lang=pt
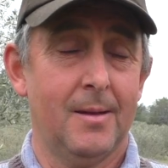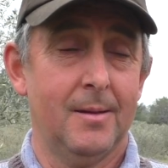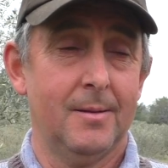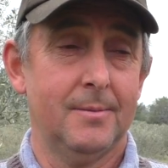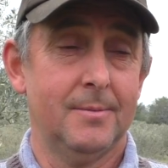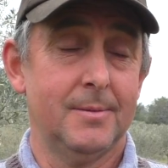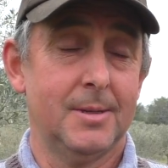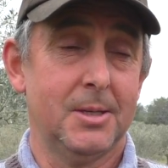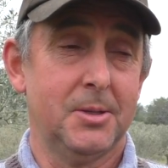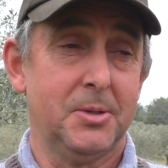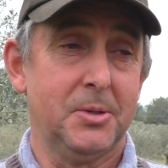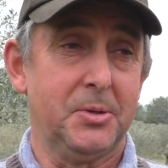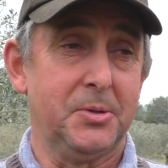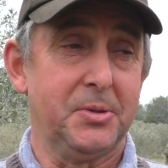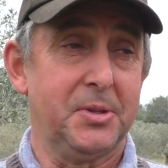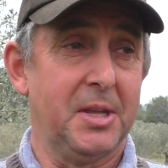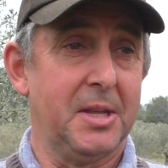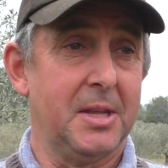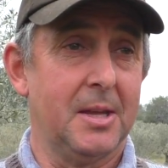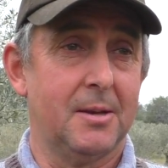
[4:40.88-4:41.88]
Não, não
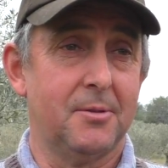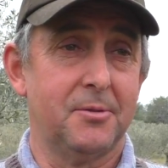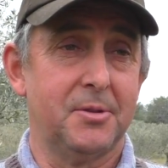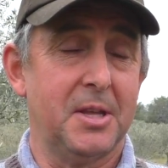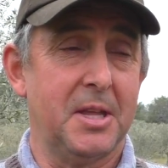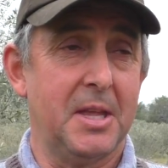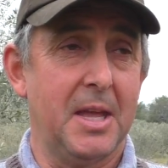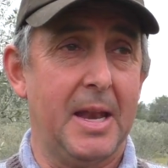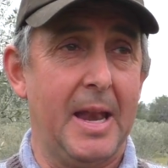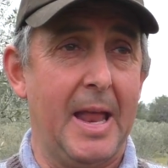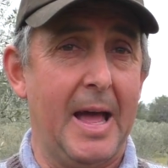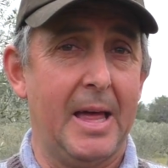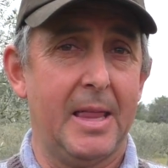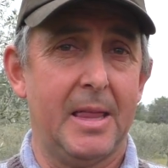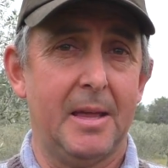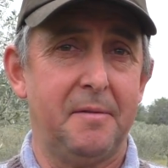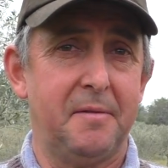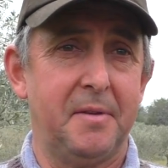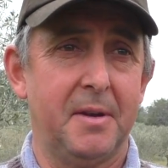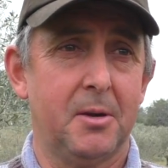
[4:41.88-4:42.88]
tinha, não tinha
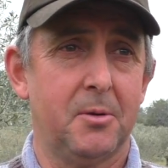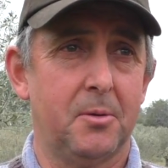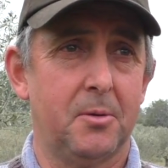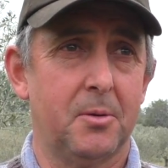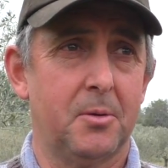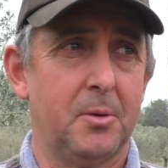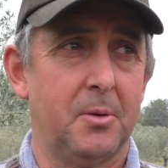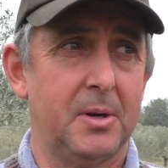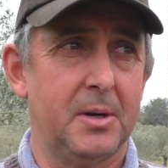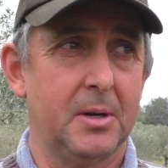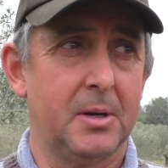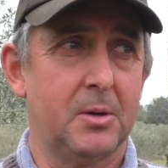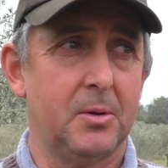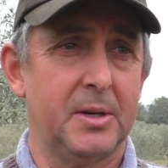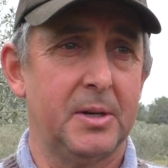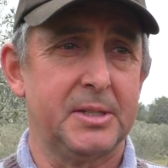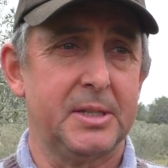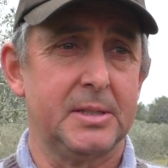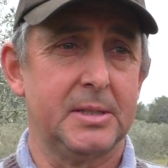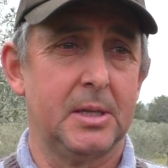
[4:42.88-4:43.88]
nada a ver com, com, a, com
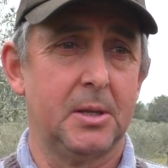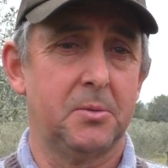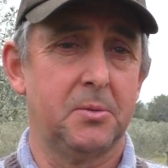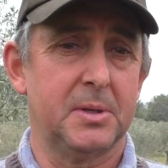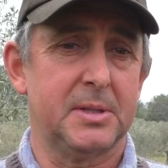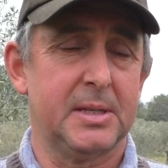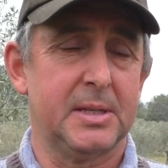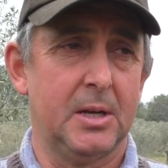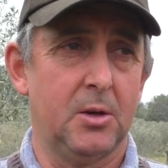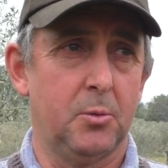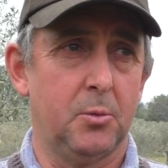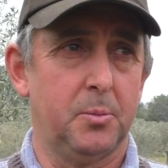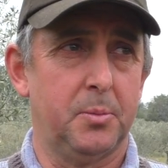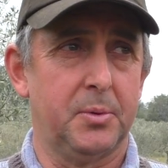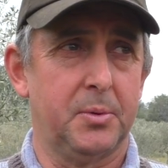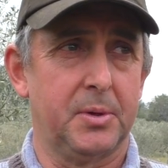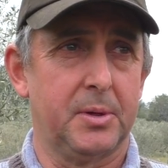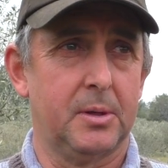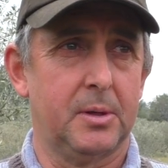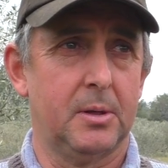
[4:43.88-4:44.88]
esta situação,
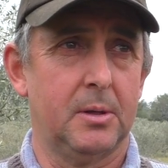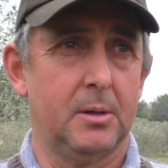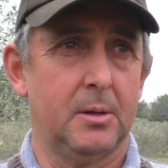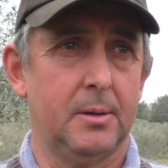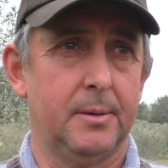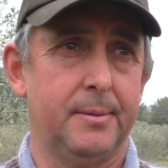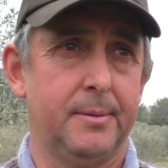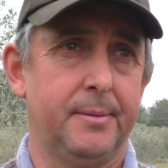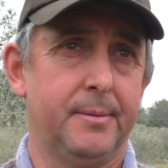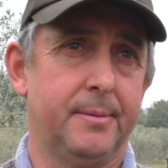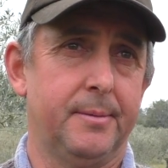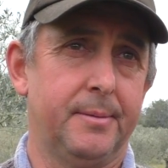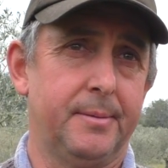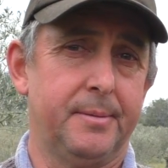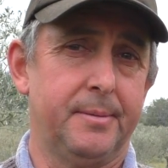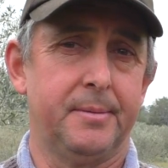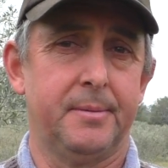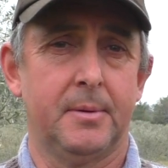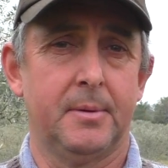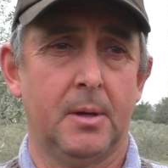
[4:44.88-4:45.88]
porque
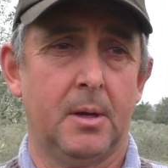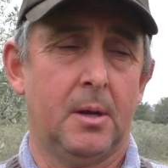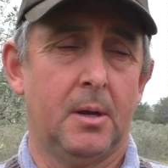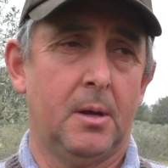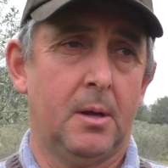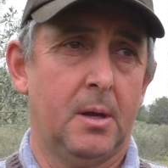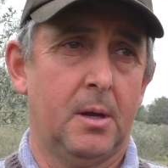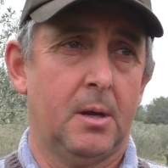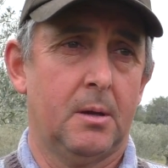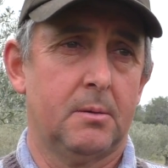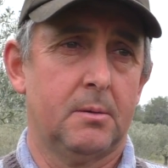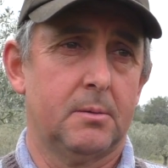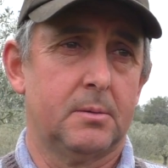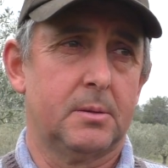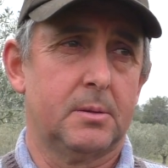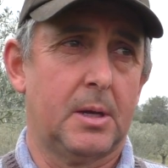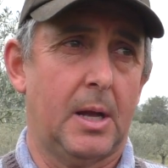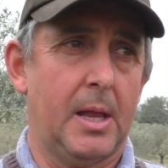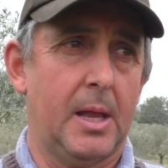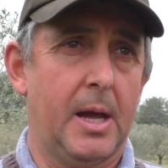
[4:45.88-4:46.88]

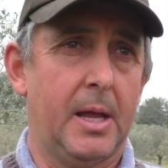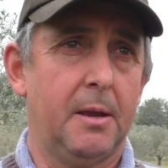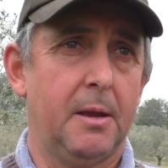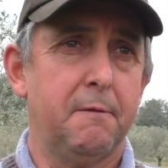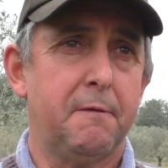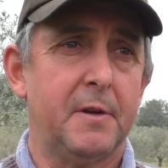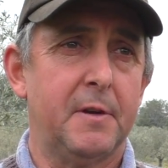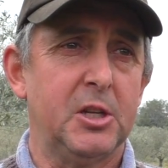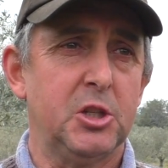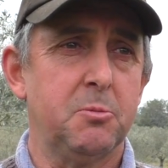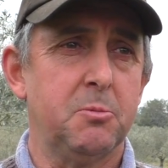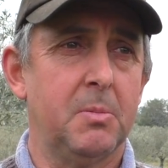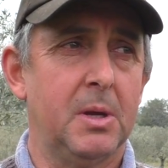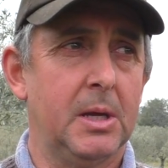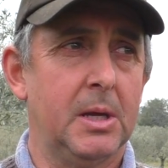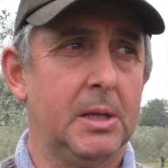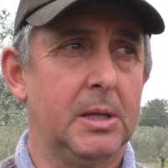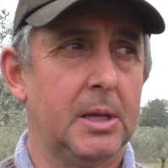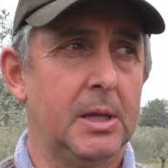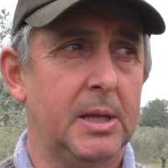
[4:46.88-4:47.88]
se calhar
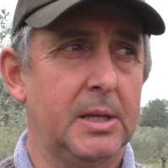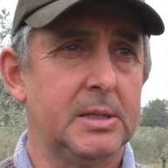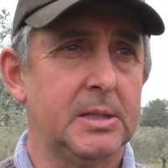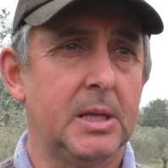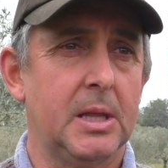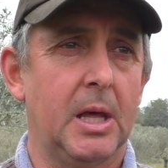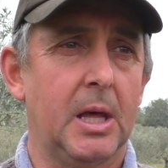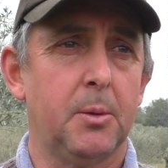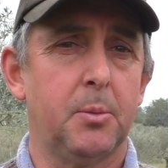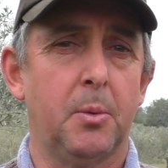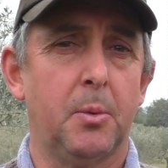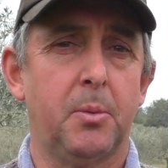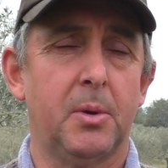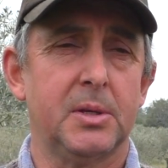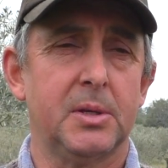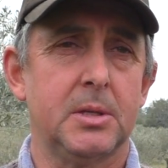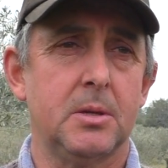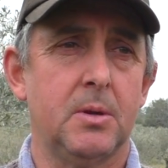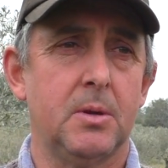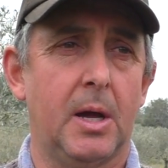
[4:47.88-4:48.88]
infelizmente a densidade
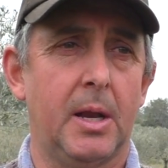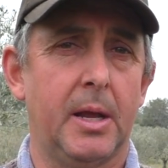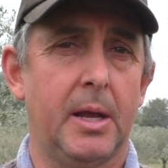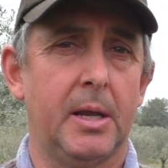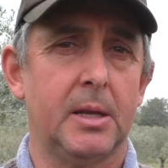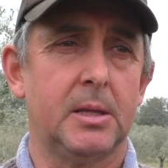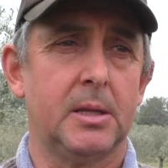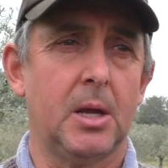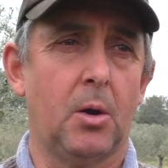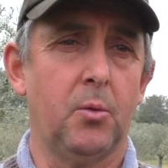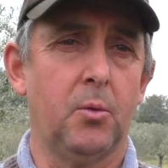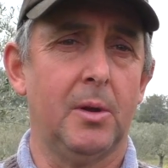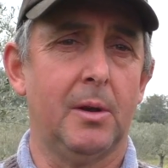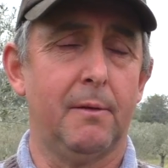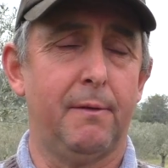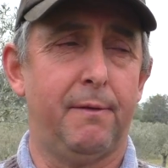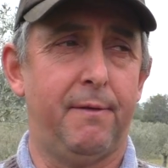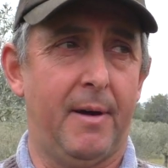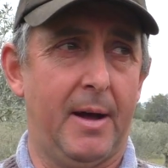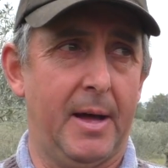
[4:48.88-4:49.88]
populacional era tão
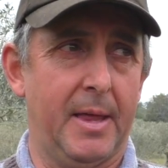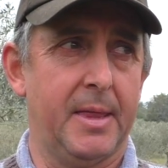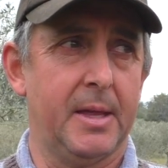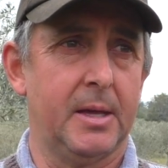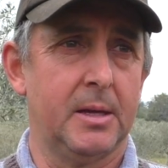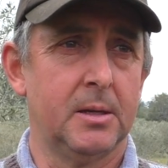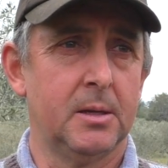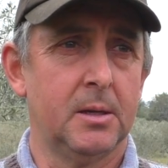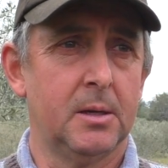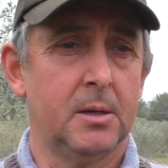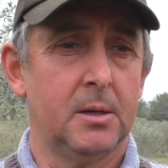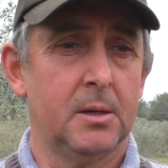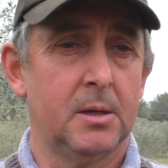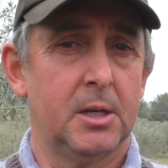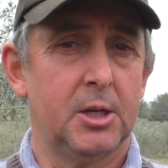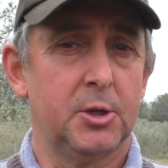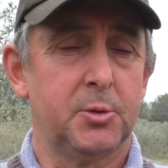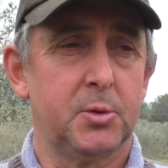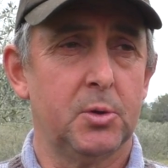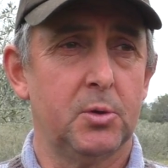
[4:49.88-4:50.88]
elevada,
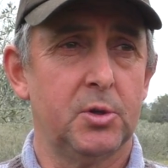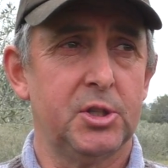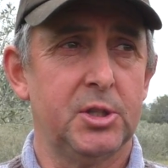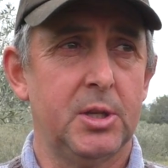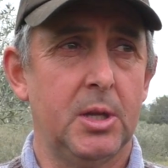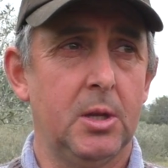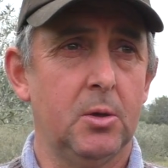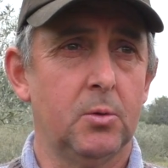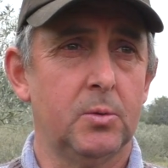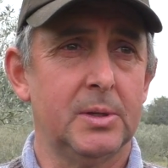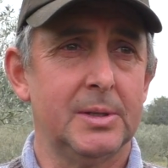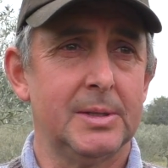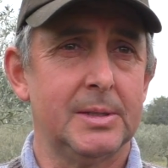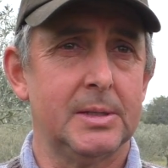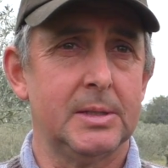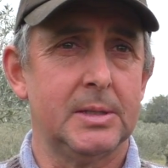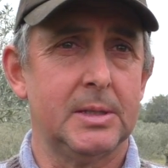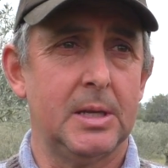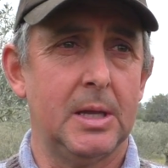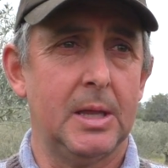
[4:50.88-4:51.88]
as pessoas tinham
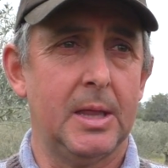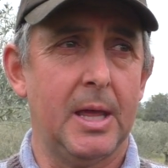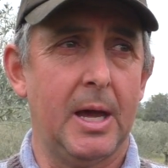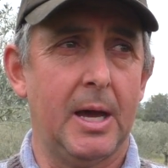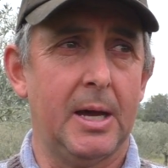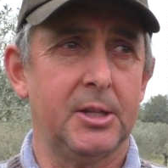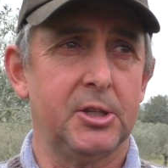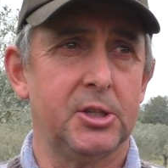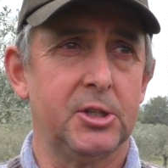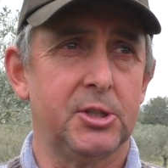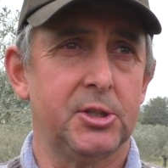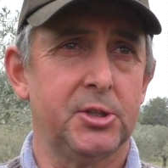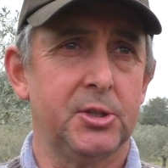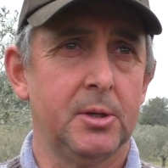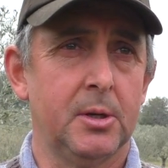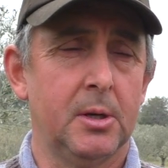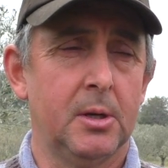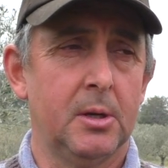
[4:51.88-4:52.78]
necessidades